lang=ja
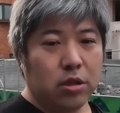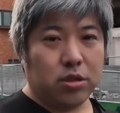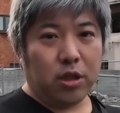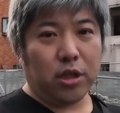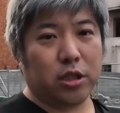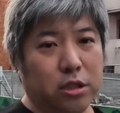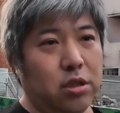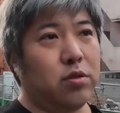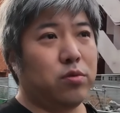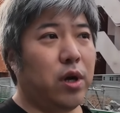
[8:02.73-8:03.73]
次はです
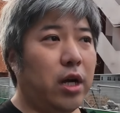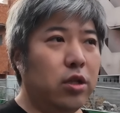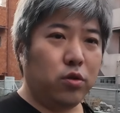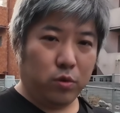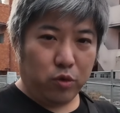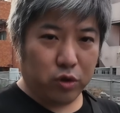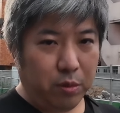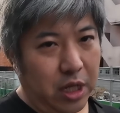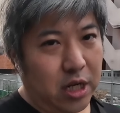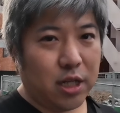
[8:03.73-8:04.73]
ねこのハンドルモード
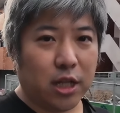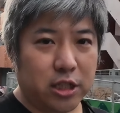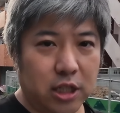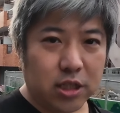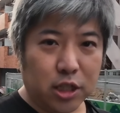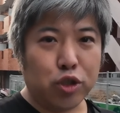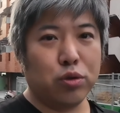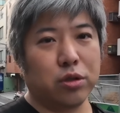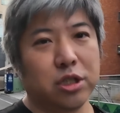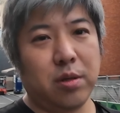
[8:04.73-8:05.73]
みたいな形でですね収
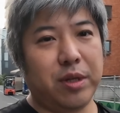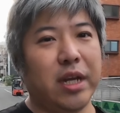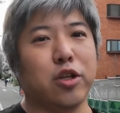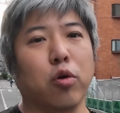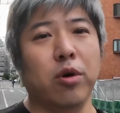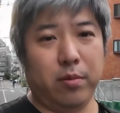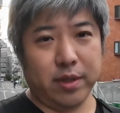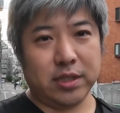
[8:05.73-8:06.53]
録してみたいと思いま